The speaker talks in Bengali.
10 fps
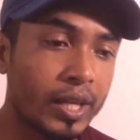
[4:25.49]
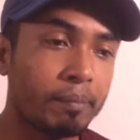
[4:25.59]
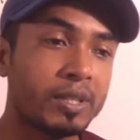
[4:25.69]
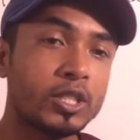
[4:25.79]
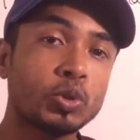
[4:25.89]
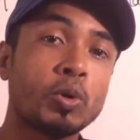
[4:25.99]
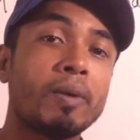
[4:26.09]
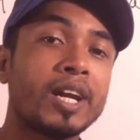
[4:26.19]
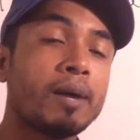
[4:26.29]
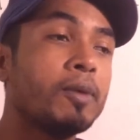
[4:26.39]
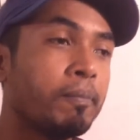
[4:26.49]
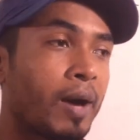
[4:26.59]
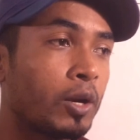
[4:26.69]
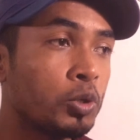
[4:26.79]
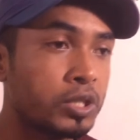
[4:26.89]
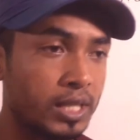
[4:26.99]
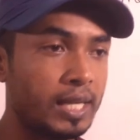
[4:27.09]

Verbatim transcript: দেখবা যে তোমার নামে মানুষ